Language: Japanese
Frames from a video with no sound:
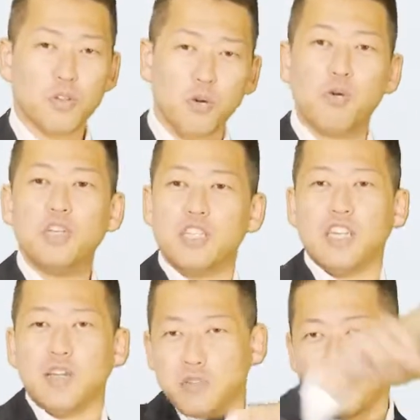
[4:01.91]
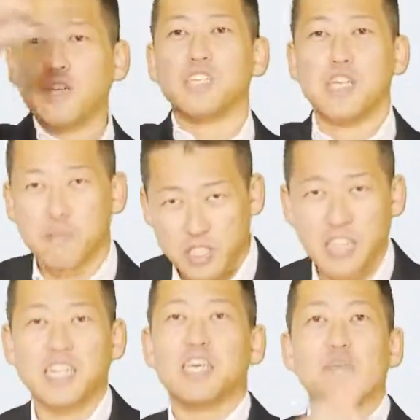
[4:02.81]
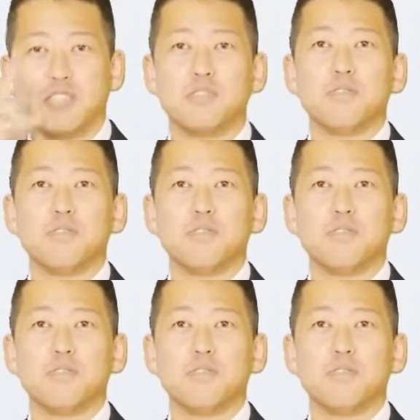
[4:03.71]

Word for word: どこに行って何をしてるか全部知られています。